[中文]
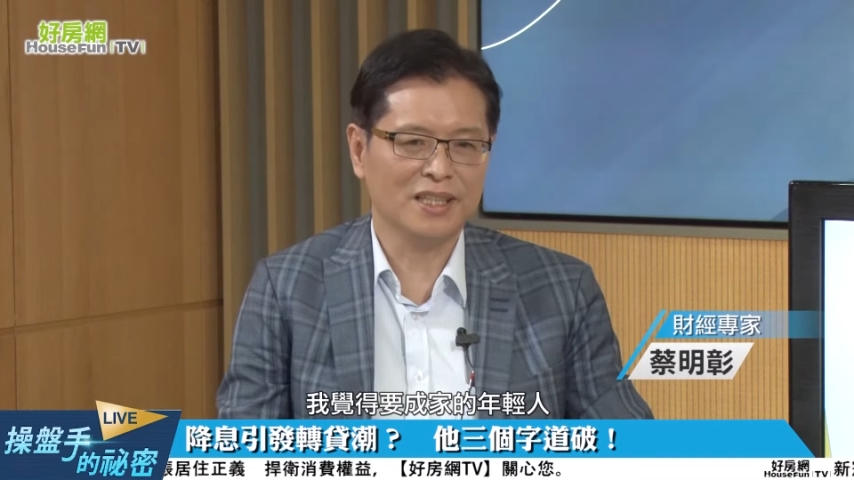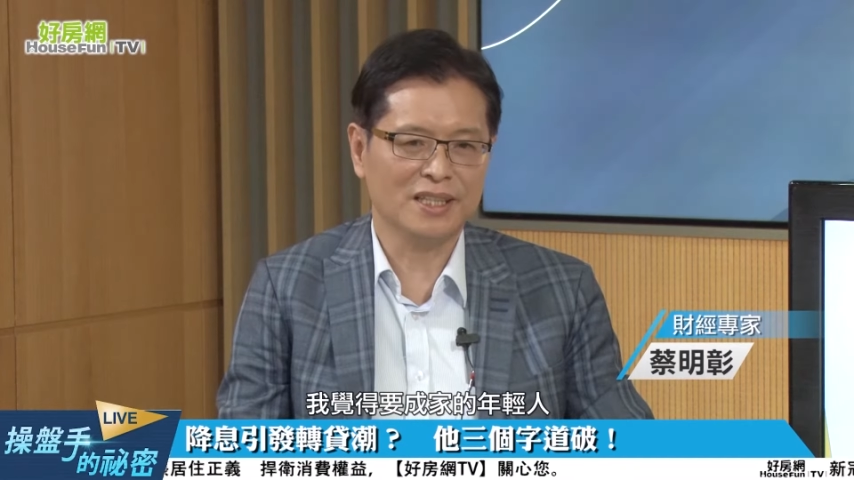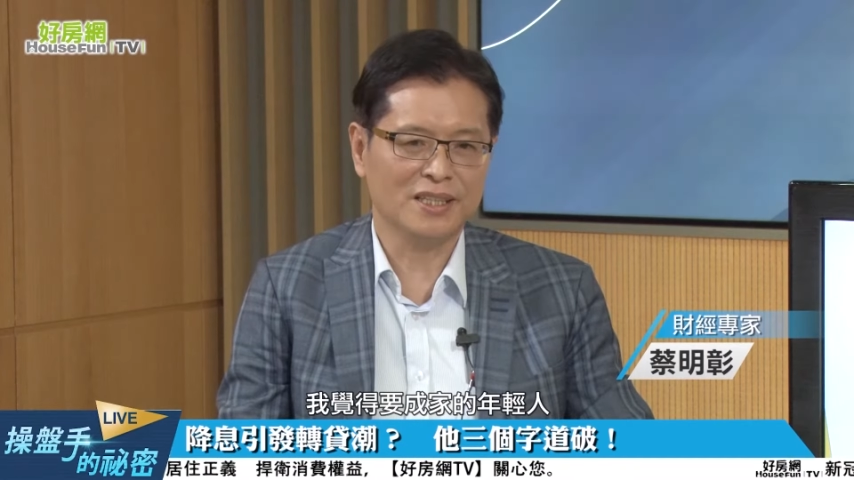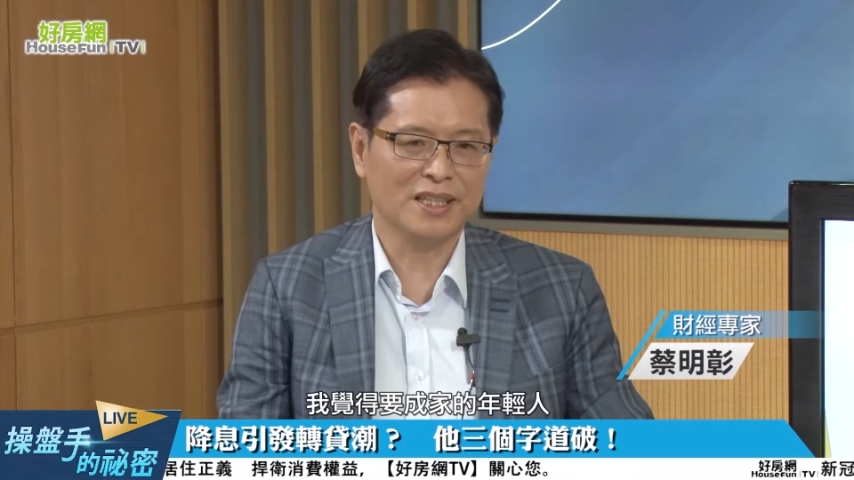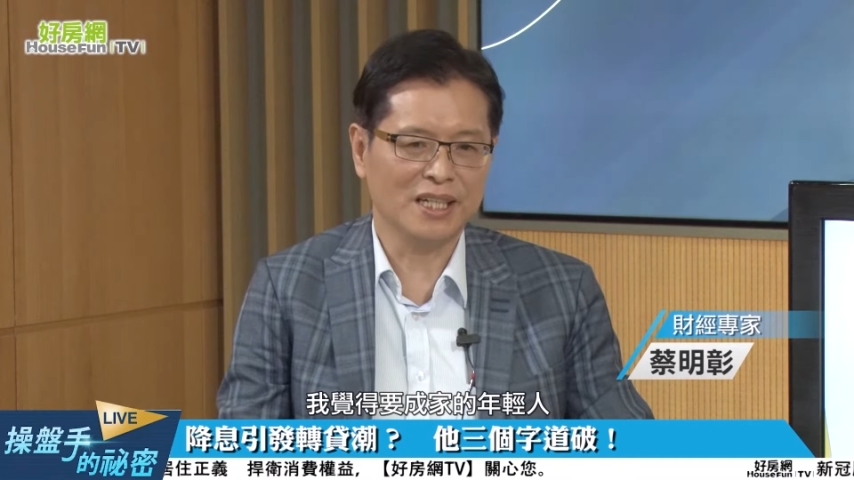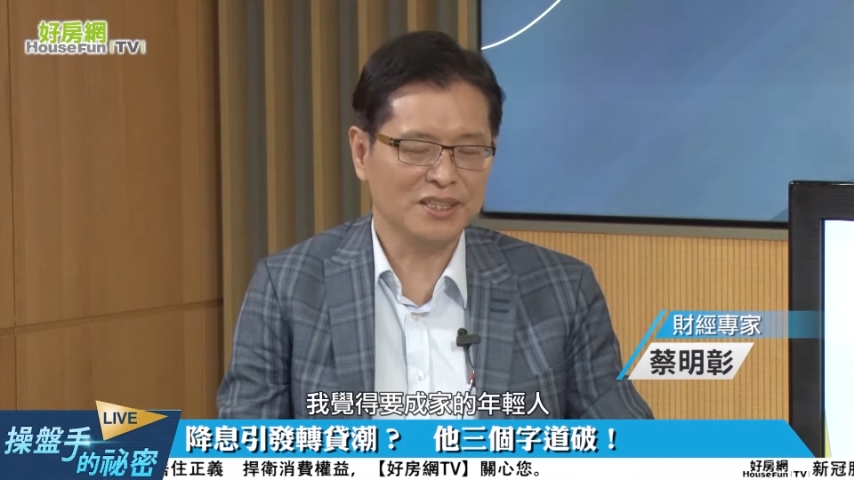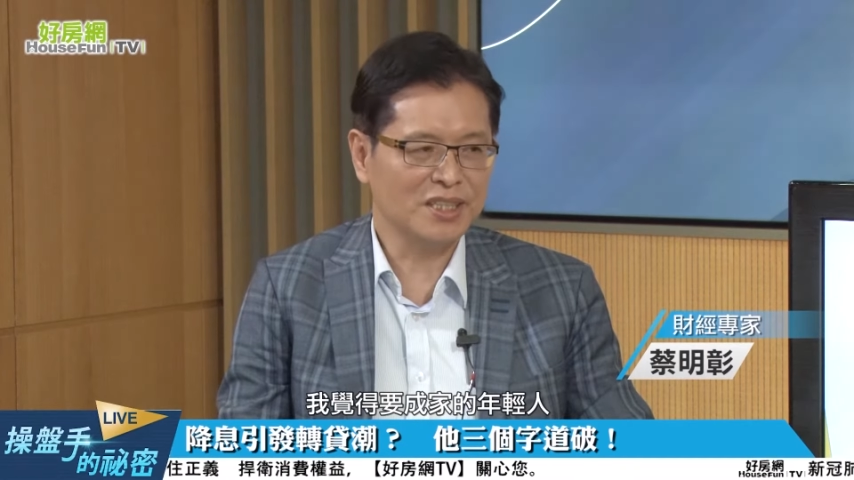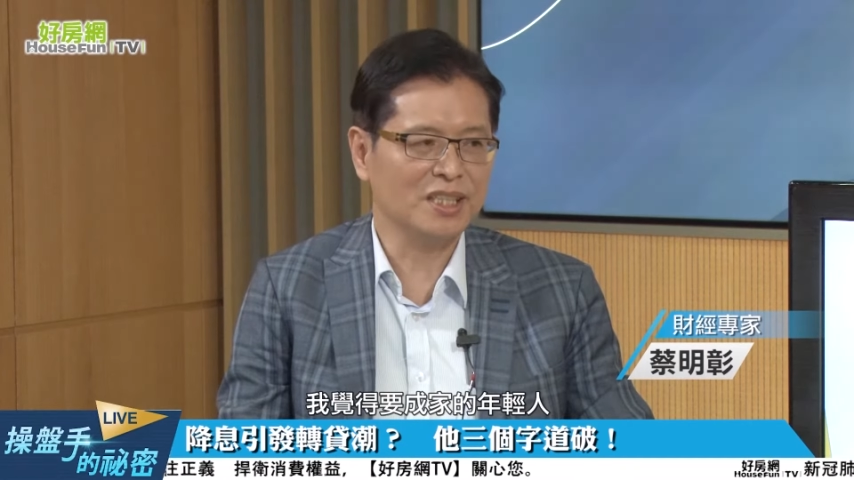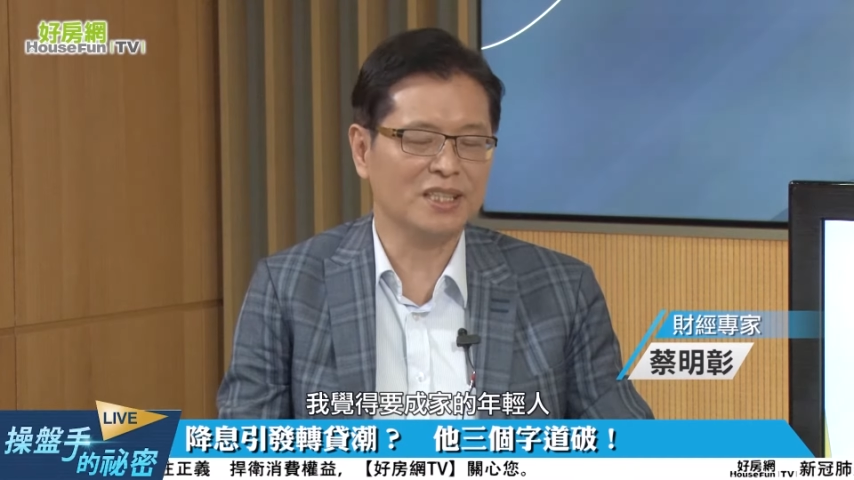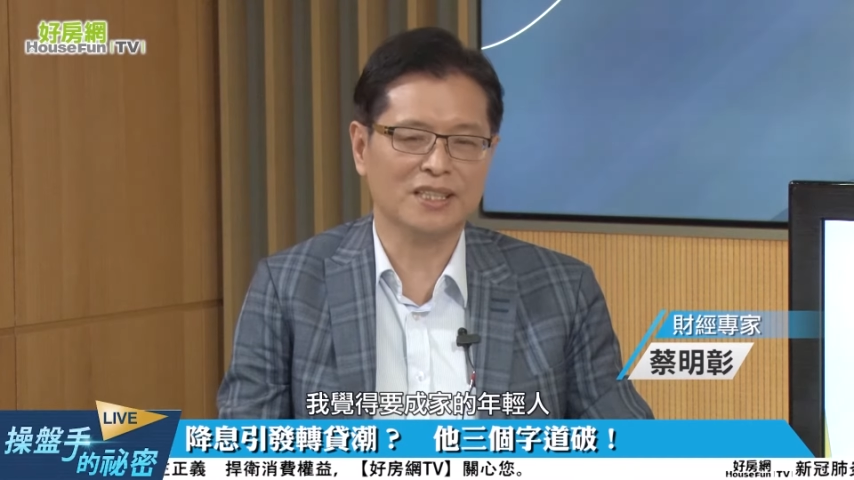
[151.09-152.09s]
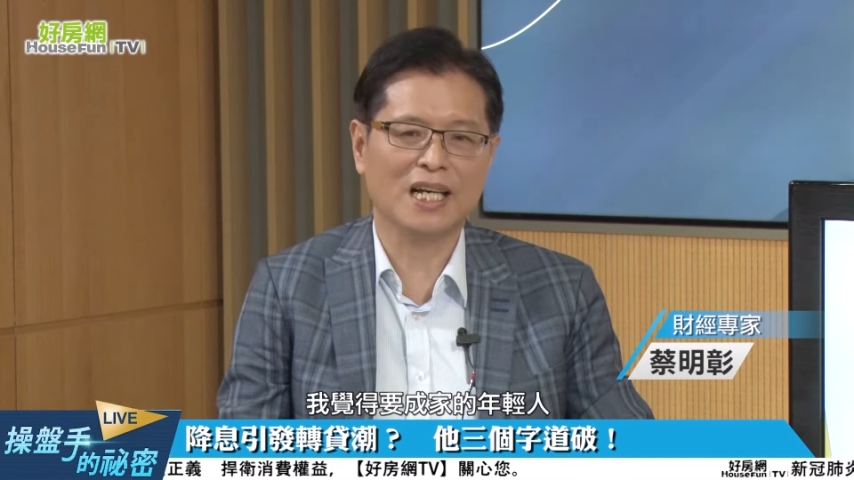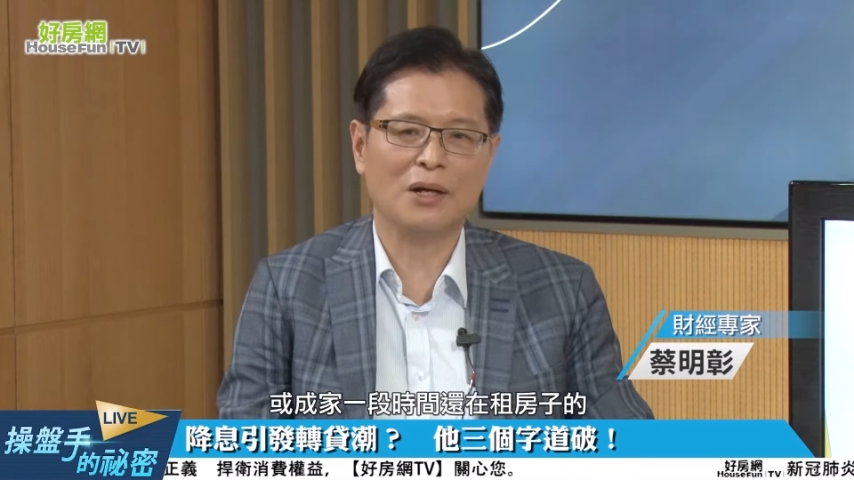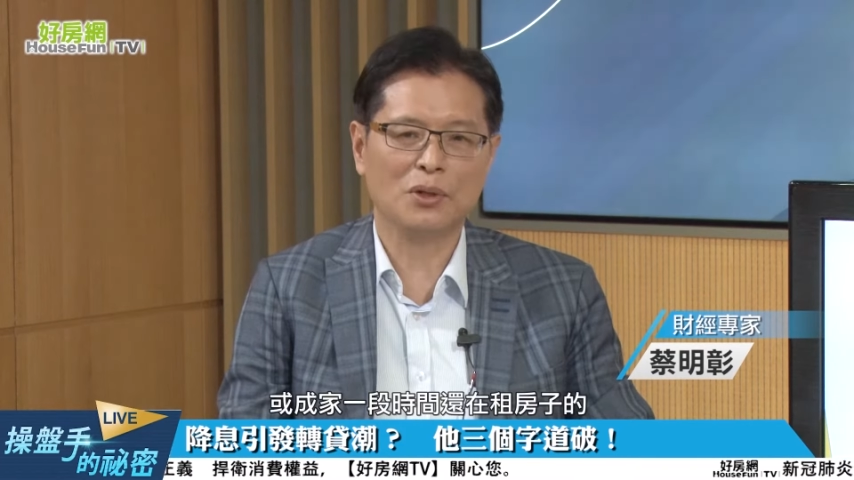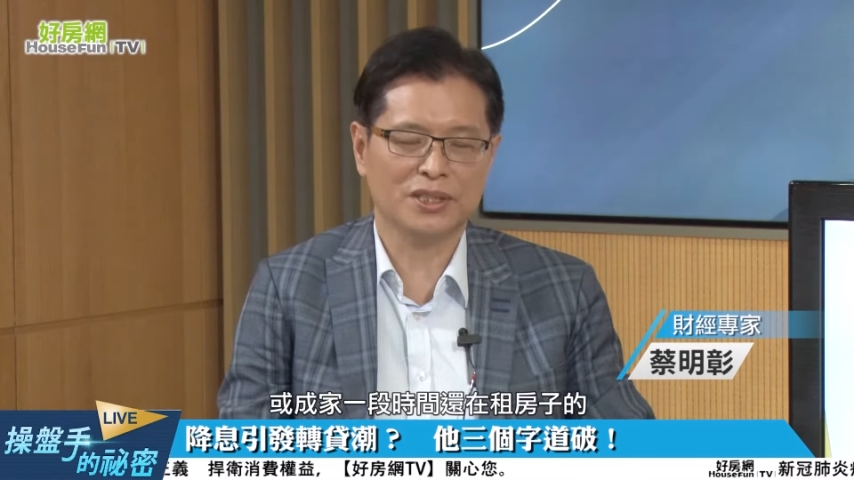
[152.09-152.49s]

的年轻人啊，